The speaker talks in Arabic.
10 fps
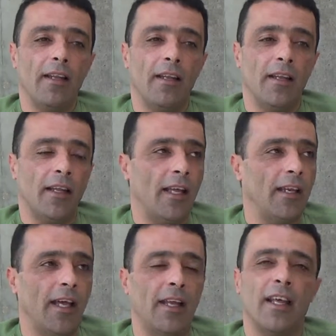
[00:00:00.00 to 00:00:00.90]

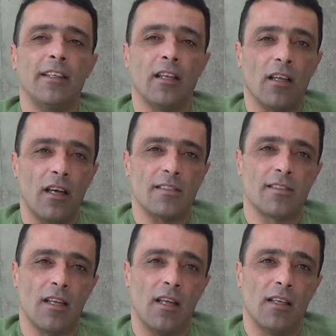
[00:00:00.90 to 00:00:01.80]
الحالات
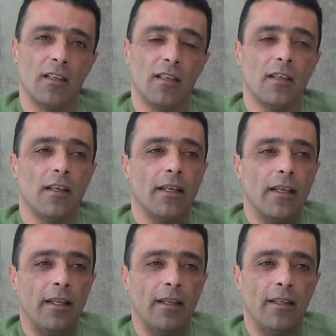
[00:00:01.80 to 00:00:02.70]
الخاصة
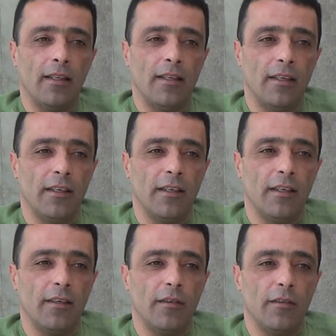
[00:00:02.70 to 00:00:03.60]
اللي